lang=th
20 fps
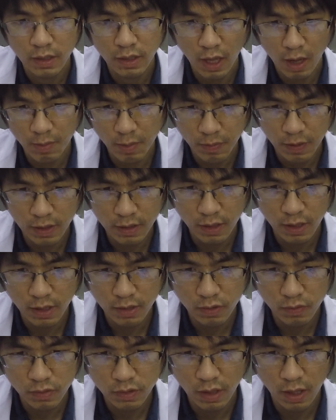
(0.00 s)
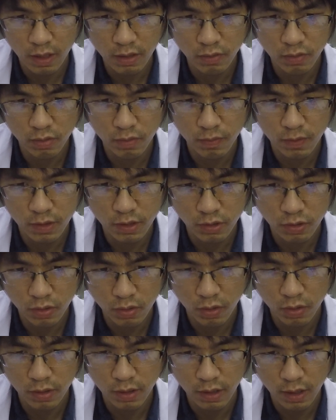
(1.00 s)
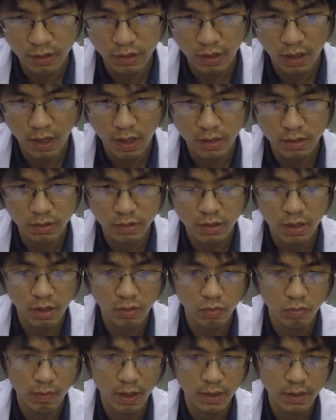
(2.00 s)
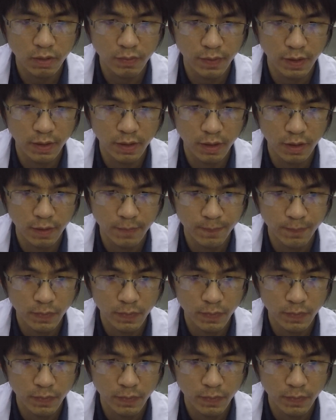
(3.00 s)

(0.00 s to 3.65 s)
ยาประเภทเนี้ยต้องจ่ายโดยเภสัชกรในร้านยาหรือจากโรงพยาบาลเท่านั้นนะฮะ